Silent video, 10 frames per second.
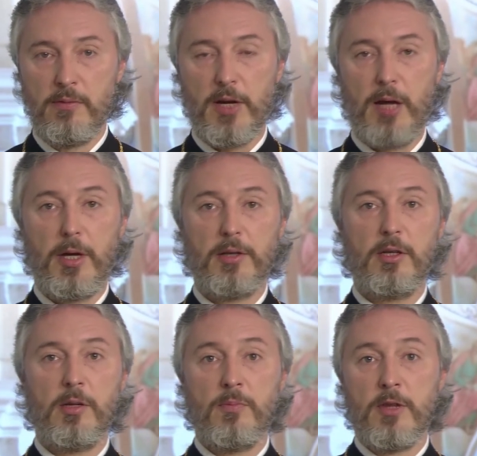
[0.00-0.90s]
в
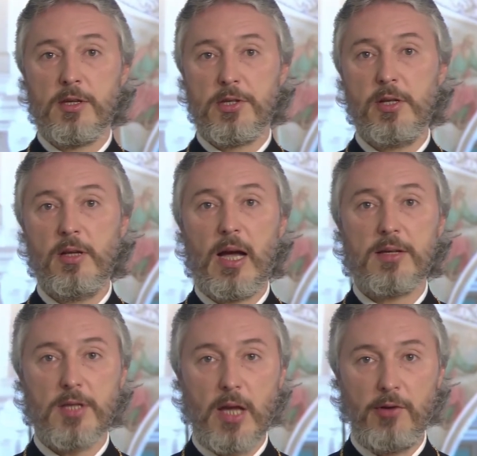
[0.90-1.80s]
Каманах силы
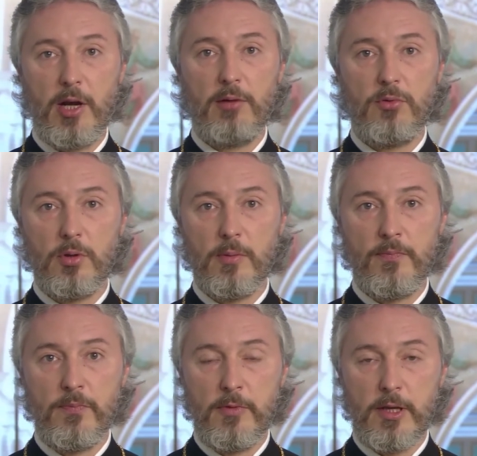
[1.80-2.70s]
оставили его.
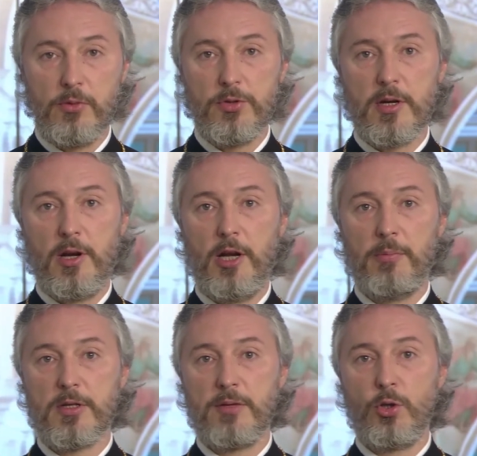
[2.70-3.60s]
У
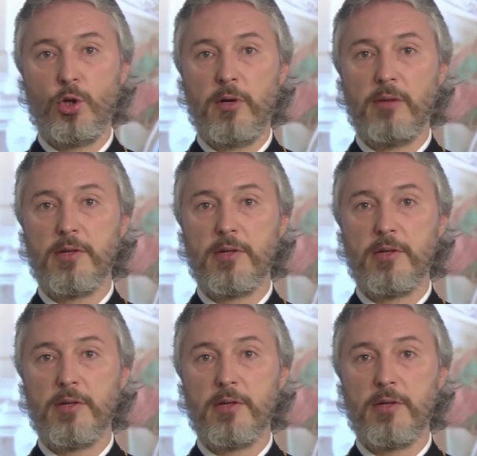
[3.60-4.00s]
склепа святого